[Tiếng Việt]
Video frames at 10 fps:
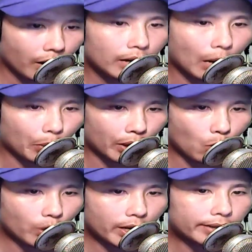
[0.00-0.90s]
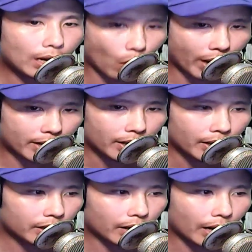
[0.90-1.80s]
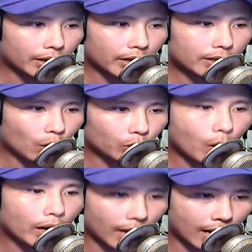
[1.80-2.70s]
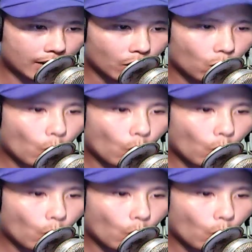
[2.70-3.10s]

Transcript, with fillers: Đạo hữu muốn đi ra ngoài Chỉ cần đi dọc theo hành lang